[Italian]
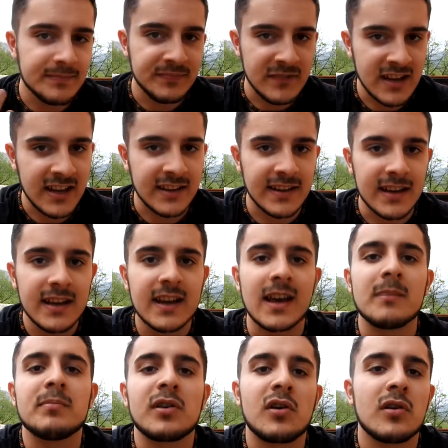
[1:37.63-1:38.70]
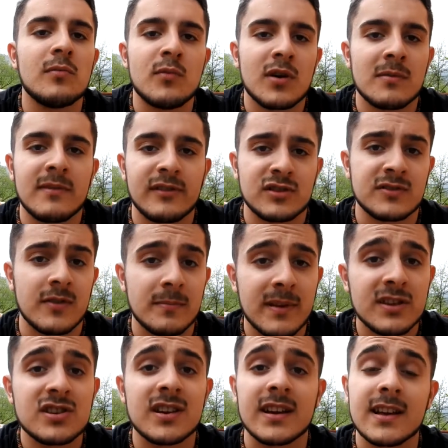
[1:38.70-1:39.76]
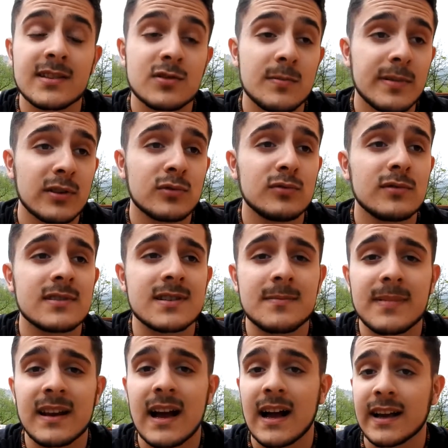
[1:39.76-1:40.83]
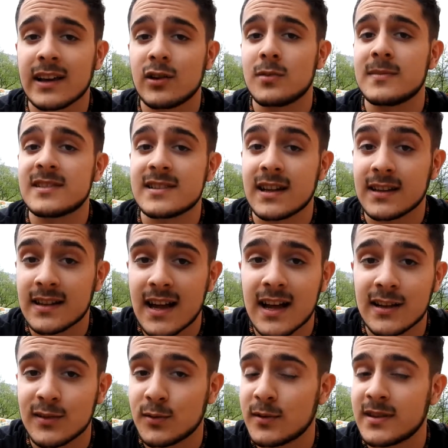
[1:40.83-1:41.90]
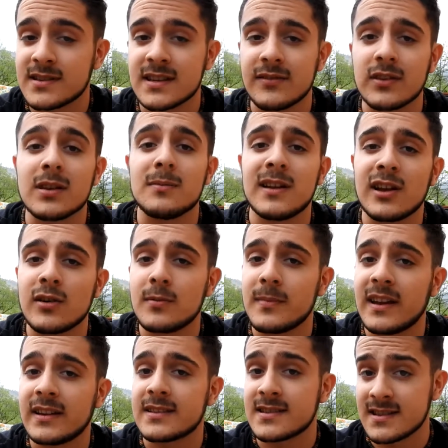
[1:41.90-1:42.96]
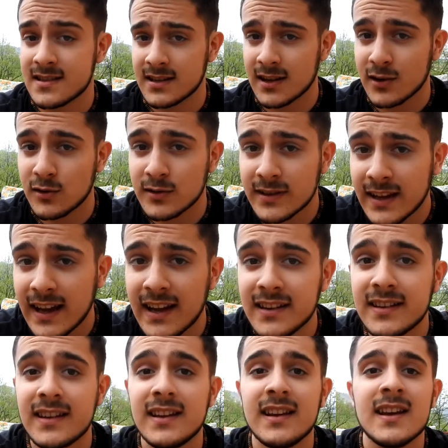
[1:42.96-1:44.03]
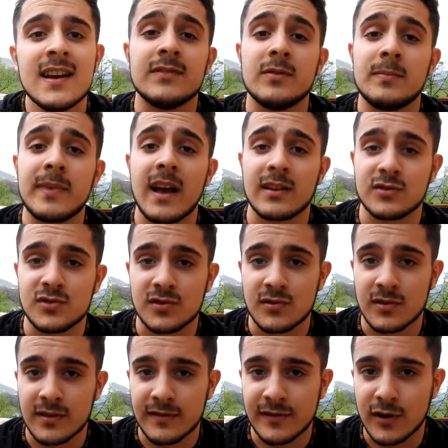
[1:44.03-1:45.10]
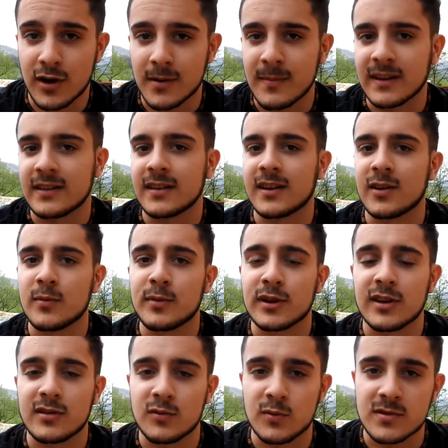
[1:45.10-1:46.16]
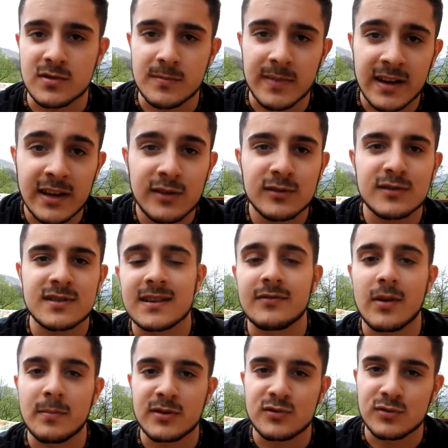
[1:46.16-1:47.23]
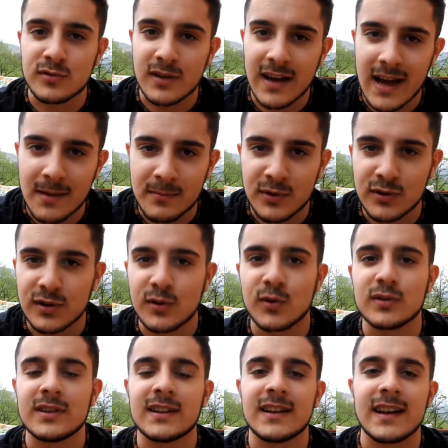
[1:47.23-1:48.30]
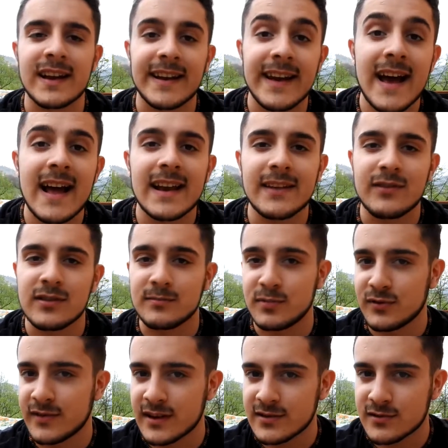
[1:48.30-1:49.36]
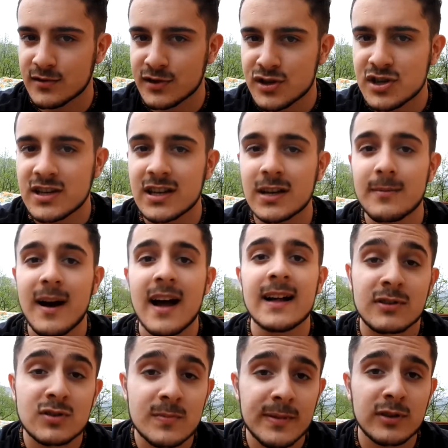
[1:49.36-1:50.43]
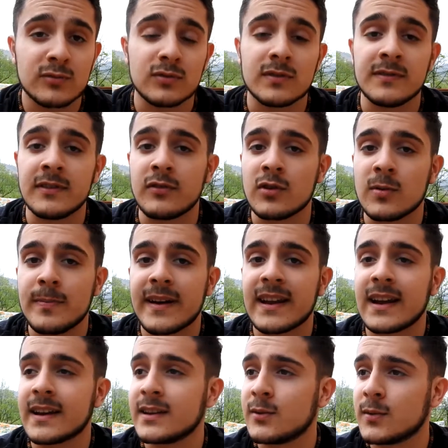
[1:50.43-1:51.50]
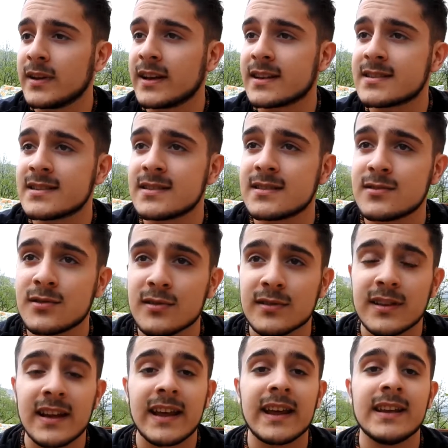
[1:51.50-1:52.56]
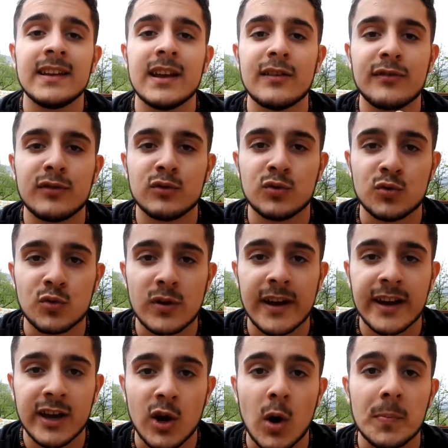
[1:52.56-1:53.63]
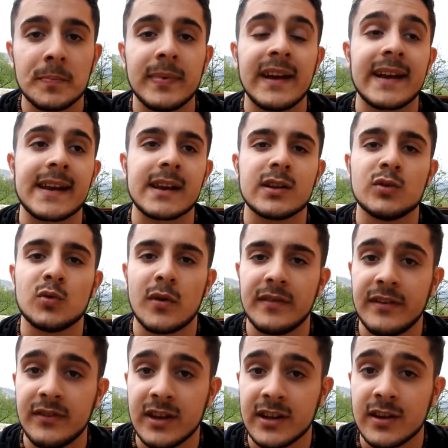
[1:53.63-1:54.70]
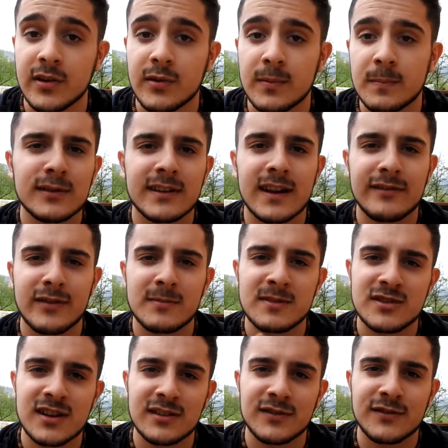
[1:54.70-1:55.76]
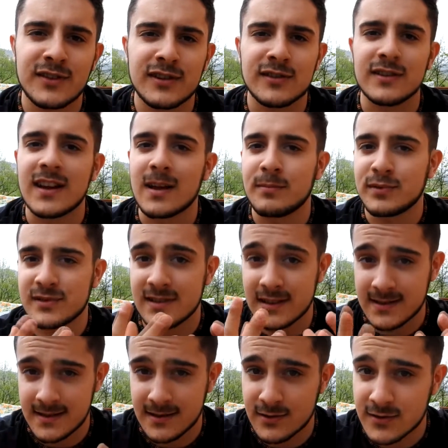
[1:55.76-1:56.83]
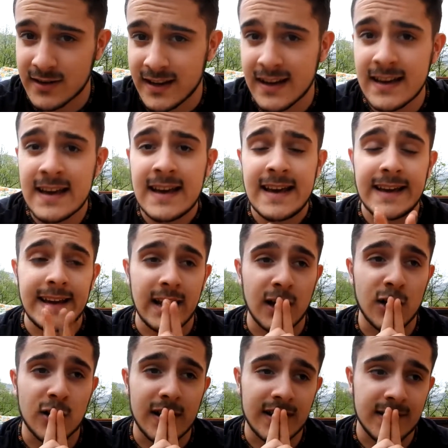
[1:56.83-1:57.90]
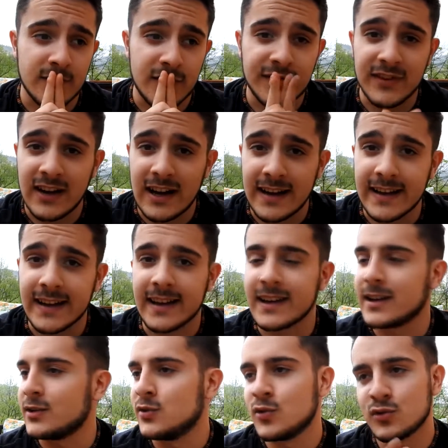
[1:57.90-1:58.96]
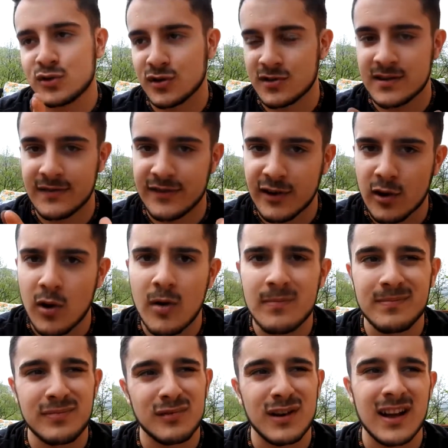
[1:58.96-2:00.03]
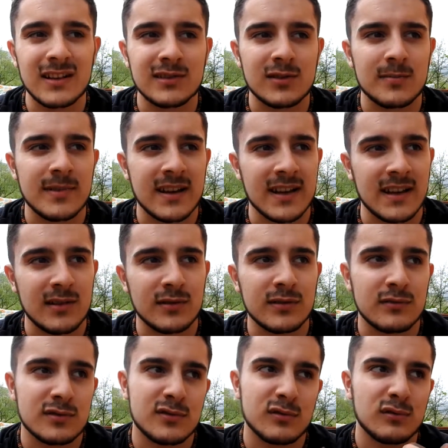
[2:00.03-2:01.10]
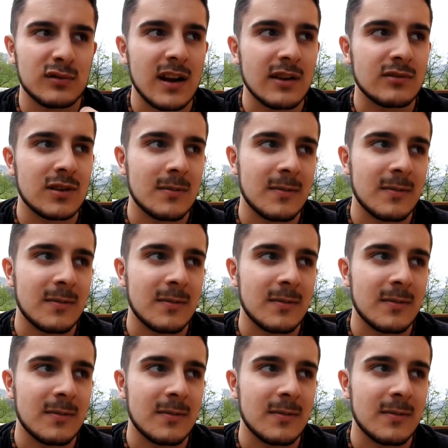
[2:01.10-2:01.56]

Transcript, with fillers: Niente di che, però comunque mi faceva piacere e soprattutto sapere anche come sta andando, quindi scrivetemi nei commenti se siete contenti, se vi piacciono i format che ho portato in questo periodo, se vi è piaciuto il cambio di rotta del canale, più verso il cinema, ma soprattutto vi voglio parlare di quelle che sono delle idee future che ho per nuovi video. Oltre al famigerato video della postazione, che ancora devo fare e non so se farò, più che altro perché lo devo strutturare in